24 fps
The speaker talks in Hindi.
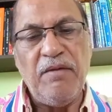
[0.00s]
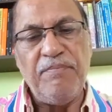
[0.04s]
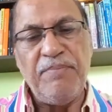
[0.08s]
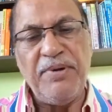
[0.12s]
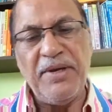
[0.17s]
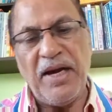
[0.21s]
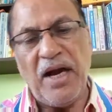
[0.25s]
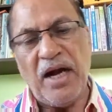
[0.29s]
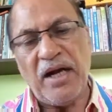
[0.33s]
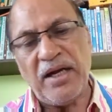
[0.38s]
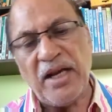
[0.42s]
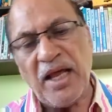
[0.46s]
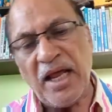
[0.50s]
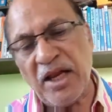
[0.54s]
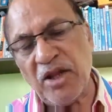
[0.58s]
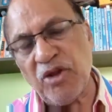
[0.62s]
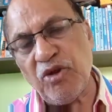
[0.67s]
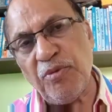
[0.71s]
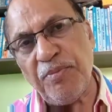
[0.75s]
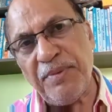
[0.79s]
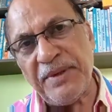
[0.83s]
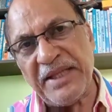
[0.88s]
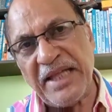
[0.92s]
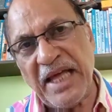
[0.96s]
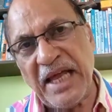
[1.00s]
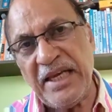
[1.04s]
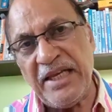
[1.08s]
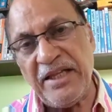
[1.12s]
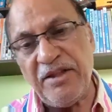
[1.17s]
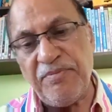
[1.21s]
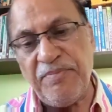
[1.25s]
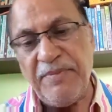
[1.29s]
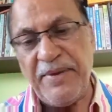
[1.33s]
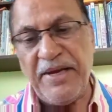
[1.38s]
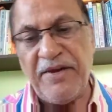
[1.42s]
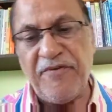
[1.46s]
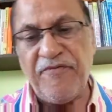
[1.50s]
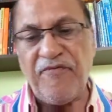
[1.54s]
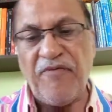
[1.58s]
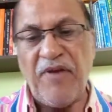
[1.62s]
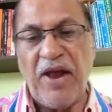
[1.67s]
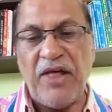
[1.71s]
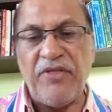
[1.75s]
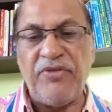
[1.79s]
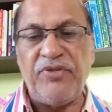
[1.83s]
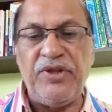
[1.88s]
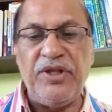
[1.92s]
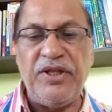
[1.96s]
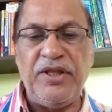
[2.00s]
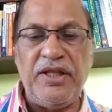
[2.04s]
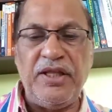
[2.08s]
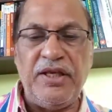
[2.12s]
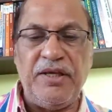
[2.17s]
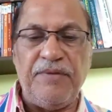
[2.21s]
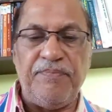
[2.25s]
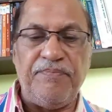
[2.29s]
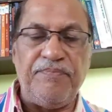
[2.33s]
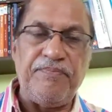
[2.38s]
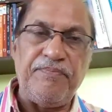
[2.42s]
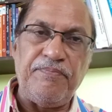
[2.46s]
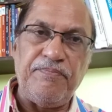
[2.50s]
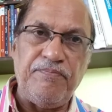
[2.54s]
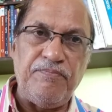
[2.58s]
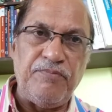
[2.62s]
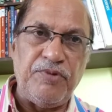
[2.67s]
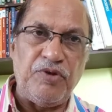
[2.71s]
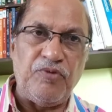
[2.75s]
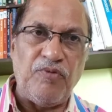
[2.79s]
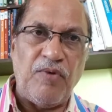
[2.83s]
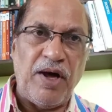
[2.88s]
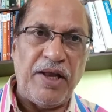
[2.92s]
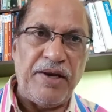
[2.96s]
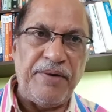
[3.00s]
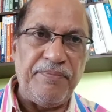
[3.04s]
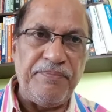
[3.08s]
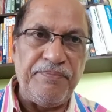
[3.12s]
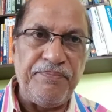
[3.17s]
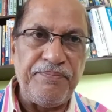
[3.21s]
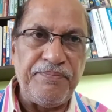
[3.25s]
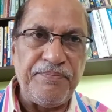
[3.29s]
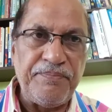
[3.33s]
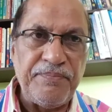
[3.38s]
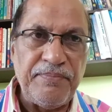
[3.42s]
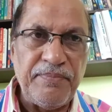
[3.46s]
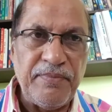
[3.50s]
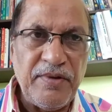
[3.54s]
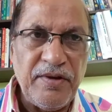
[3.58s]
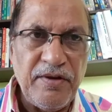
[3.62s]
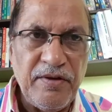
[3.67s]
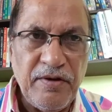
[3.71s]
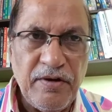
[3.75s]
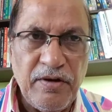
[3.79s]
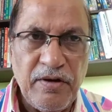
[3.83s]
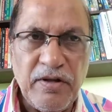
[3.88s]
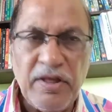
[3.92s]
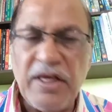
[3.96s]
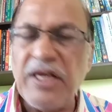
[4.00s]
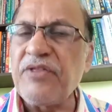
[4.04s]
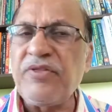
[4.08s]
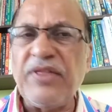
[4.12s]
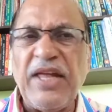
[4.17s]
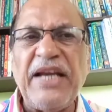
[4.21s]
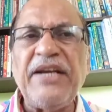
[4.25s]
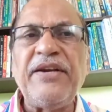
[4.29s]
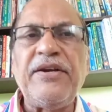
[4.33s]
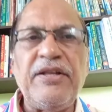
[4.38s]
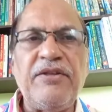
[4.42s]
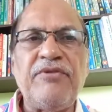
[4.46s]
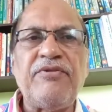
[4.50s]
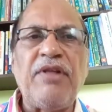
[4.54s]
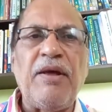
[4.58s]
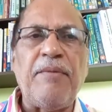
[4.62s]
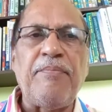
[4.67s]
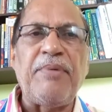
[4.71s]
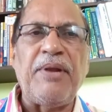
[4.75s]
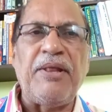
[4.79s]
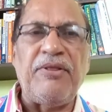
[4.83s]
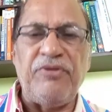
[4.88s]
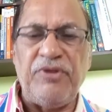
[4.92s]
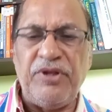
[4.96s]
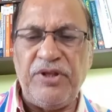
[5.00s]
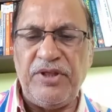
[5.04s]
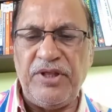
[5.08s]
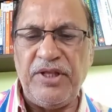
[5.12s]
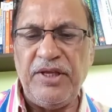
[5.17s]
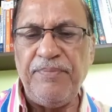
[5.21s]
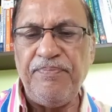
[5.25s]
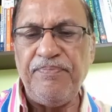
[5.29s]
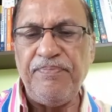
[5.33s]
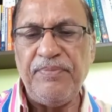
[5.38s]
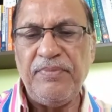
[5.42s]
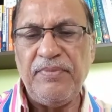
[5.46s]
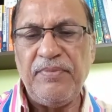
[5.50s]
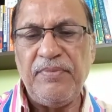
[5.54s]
फिर 1845 में एक फ्रांसीसी विद्वान एक साइंटिस्ट था फ्रांसीसी